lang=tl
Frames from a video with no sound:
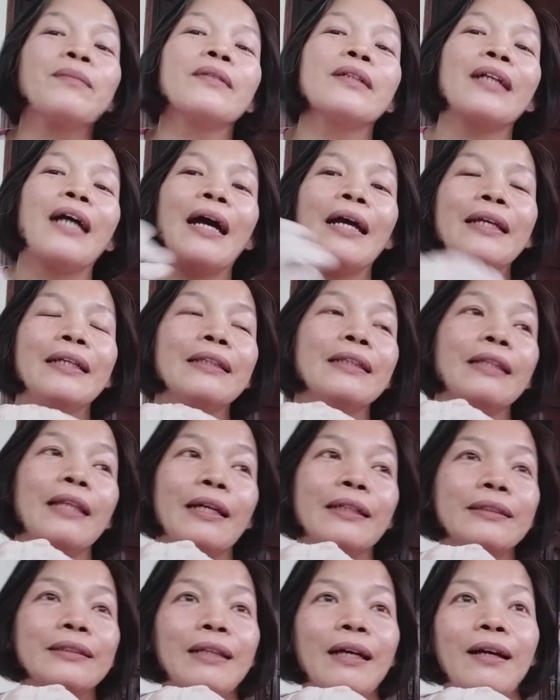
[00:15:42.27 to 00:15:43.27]
Kahit
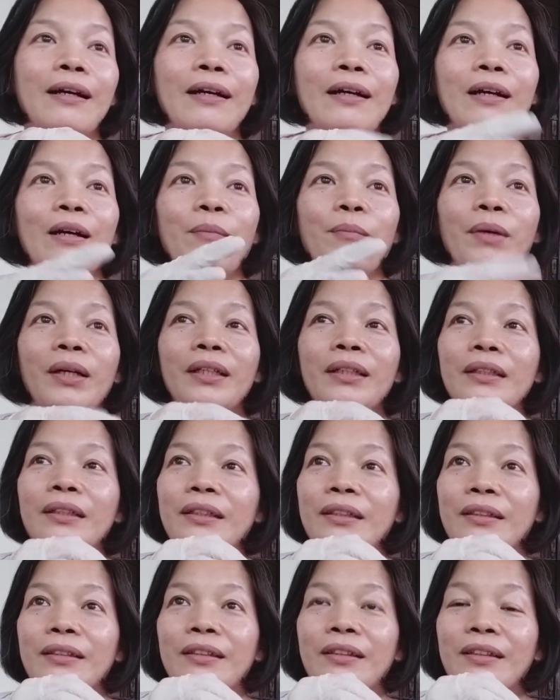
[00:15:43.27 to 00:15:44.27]
nasaan ka man,
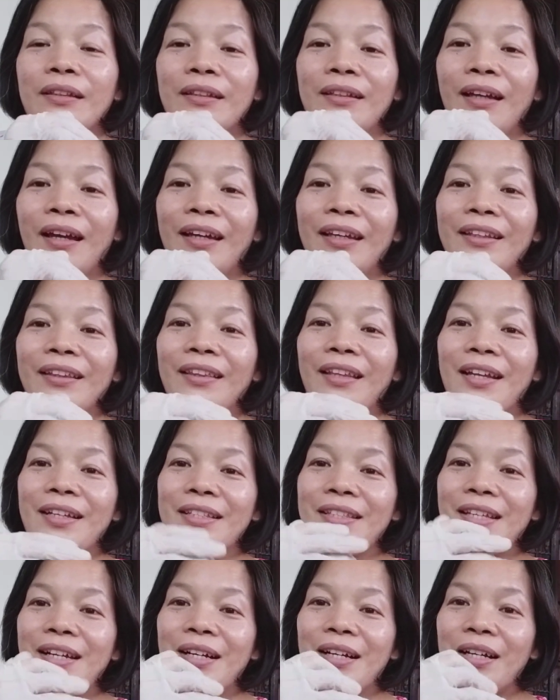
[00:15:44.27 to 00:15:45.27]
kahit
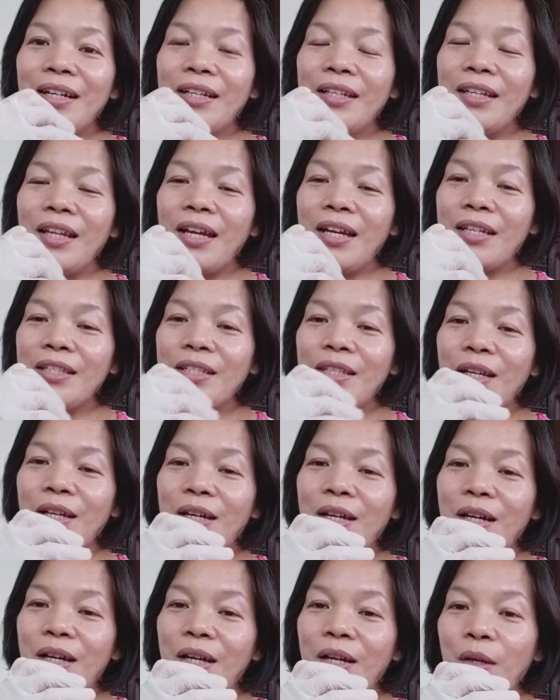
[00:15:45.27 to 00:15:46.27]
nasa, nasa,
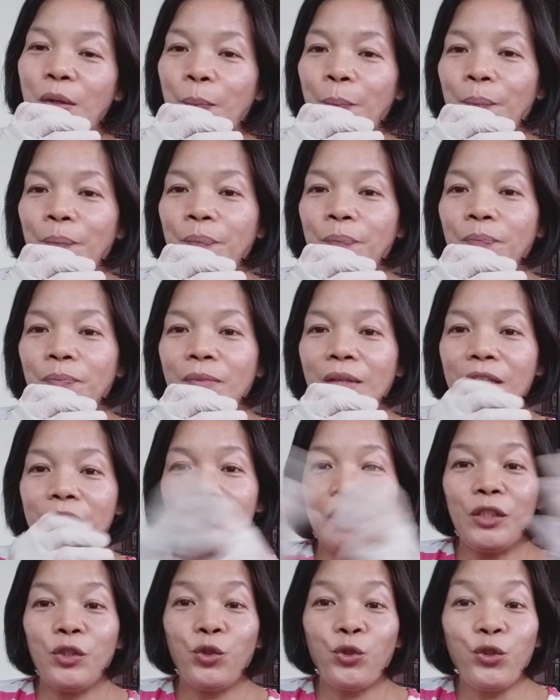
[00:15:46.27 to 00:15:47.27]

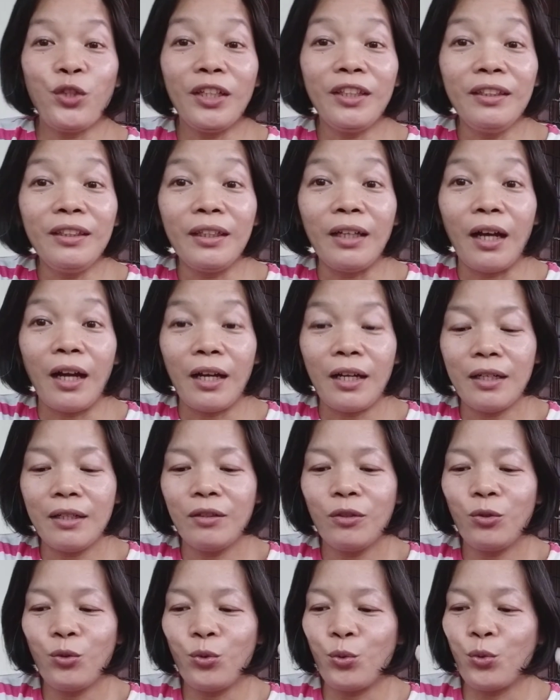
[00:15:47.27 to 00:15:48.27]
nasa syudad ka,
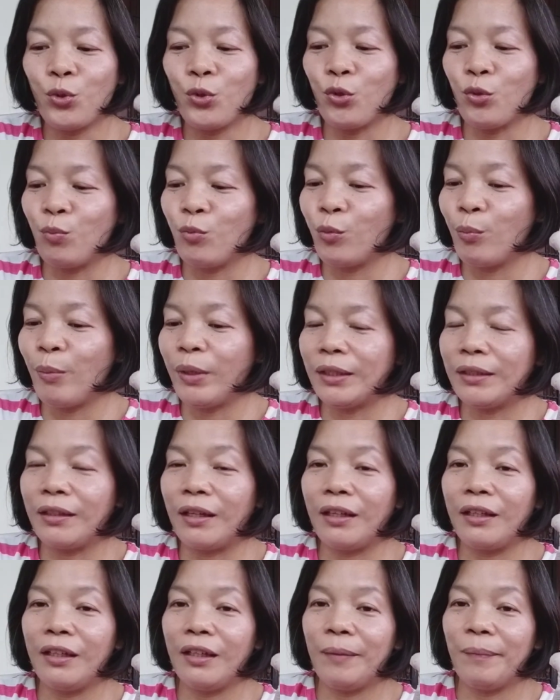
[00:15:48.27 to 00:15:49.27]
kung gusto mong
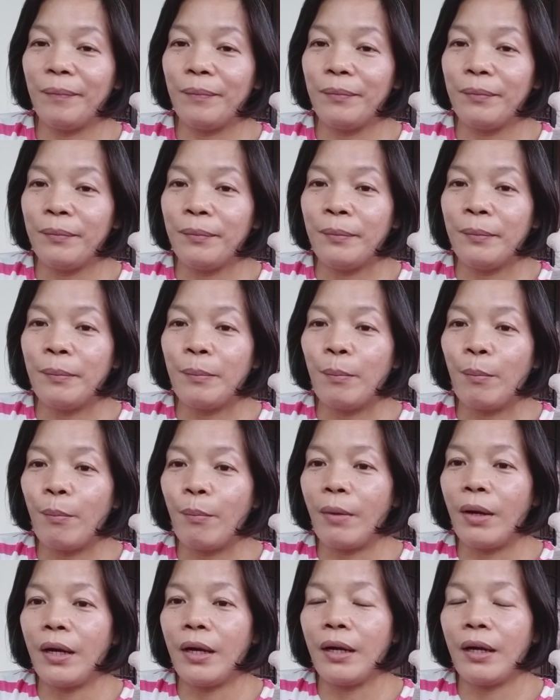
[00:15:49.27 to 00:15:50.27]
magtanim,
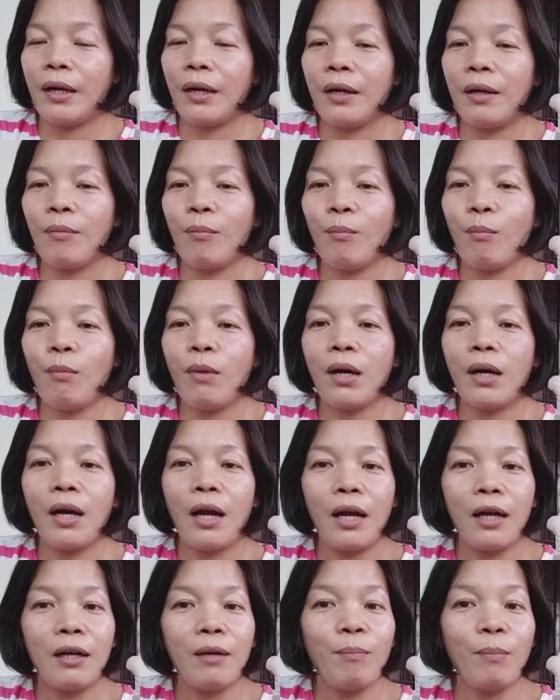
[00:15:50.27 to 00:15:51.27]
ma,
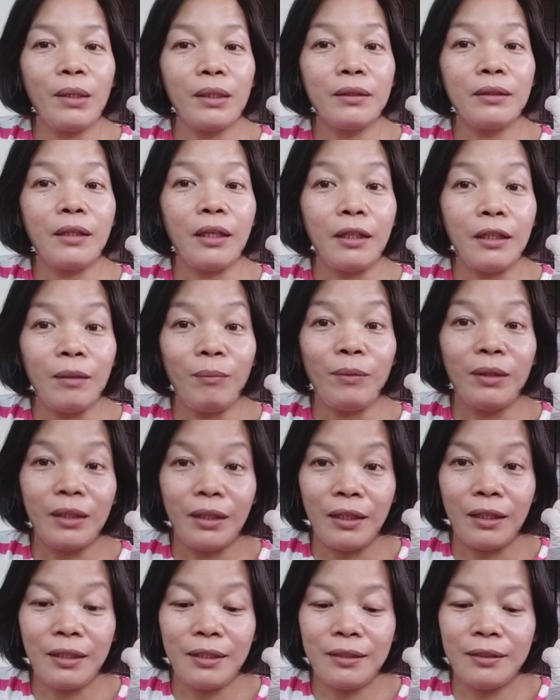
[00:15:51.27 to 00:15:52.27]
makakapagtanim
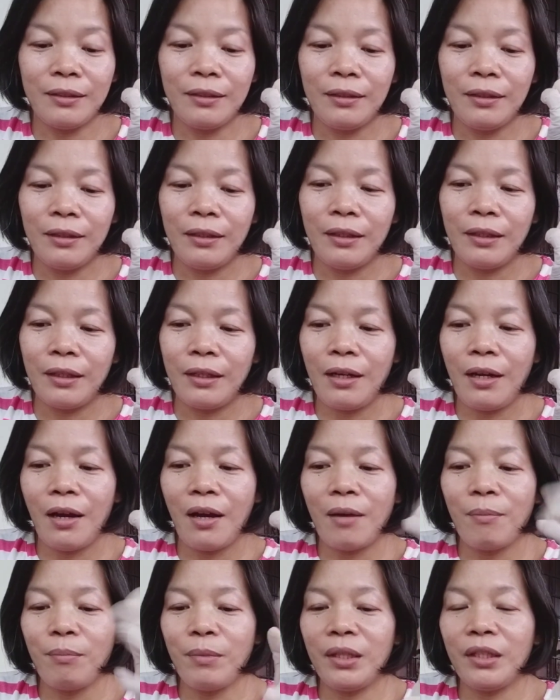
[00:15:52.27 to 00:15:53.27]
ka
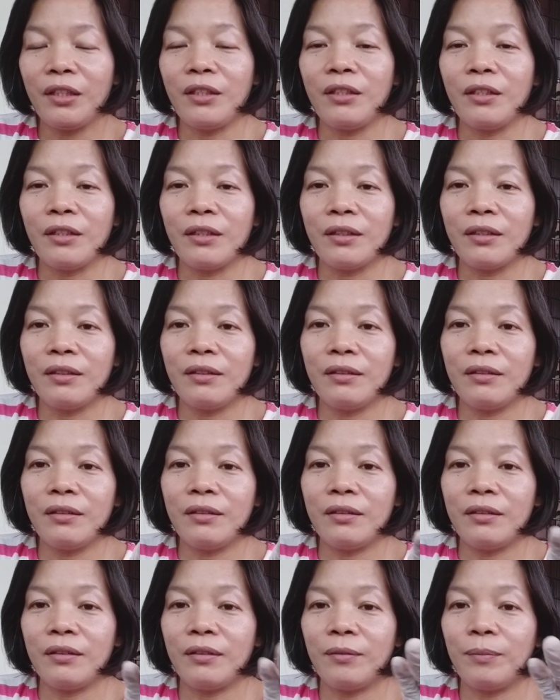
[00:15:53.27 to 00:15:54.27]
gamit ng
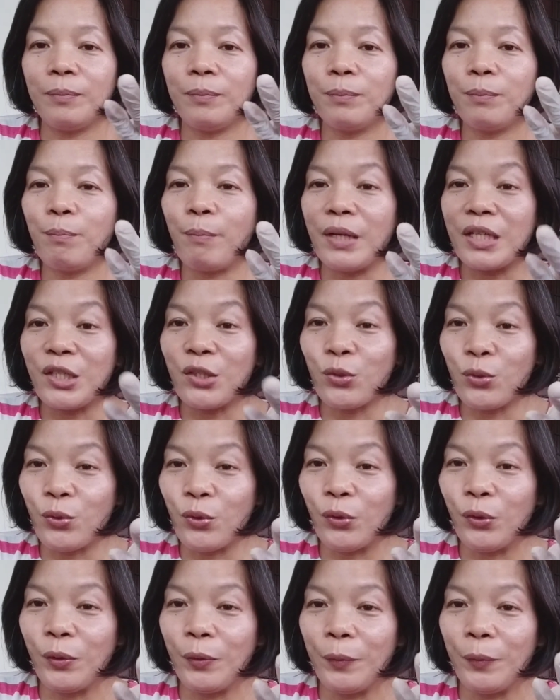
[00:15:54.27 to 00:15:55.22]
paso.